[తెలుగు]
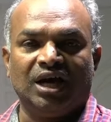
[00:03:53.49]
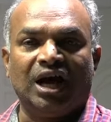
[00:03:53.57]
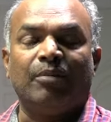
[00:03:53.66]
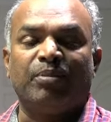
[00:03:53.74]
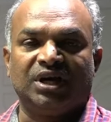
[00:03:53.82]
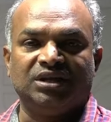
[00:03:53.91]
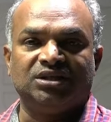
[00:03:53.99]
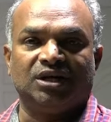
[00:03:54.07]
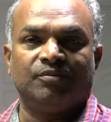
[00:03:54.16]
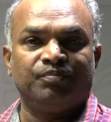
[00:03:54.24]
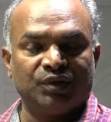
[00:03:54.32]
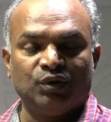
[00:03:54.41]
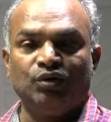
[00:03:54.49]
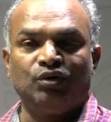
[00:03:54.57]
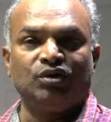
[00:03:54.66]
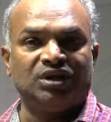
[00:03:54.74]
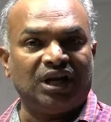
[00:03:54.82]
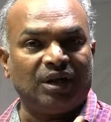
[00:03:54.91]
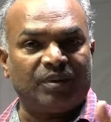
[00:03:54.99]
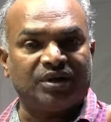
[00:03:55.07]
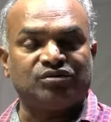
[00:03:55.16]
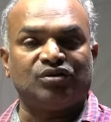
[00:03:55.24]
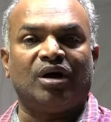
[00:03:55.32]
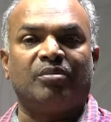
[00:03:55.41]
అప్పగించారు గుంటూరు జిల్లా
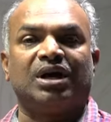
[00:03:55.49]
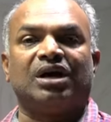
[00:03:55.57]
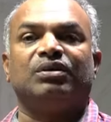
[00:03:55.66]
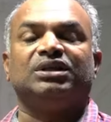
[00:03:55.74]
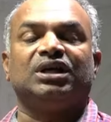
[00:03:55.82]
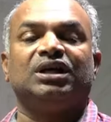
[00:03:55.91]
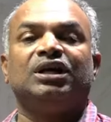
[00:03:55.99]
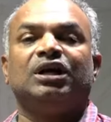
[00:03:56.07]
ప్రస్తుతం అమరావతి